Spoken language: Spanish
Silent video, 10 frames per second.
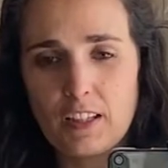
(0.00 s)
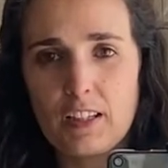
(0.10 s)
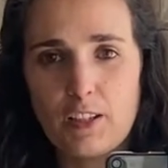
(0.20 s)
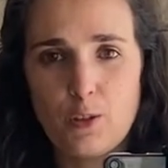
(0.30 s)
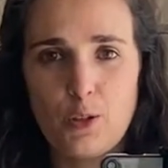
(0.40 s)
en
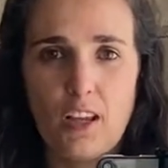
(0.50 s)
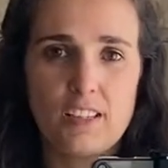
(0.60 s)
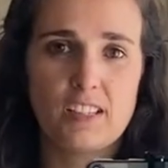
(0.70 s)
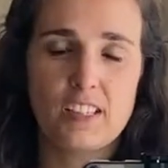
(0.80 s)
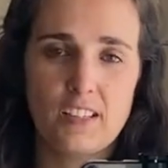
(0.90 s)
estos días
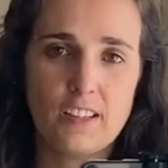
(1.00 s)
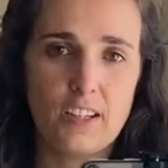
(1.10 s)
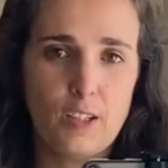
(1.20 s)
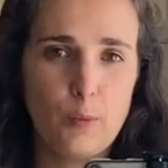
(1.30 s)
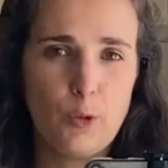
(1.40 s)
así de
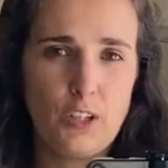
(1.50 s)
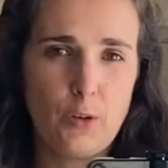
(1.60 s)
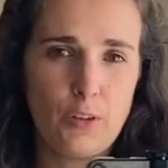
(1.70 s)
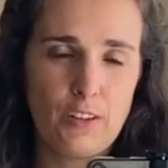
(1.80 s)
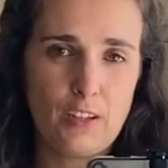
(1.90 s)
entretiempo que ya
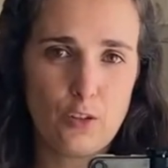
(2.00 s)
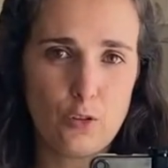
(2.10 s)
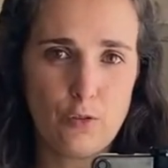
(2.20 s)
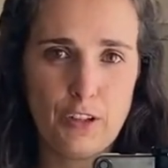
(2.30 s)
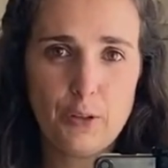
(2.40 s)
no hace
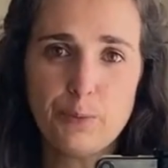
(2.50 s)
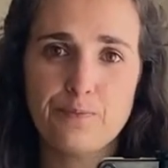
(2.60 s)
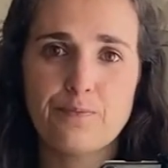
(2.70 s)
tanto frío.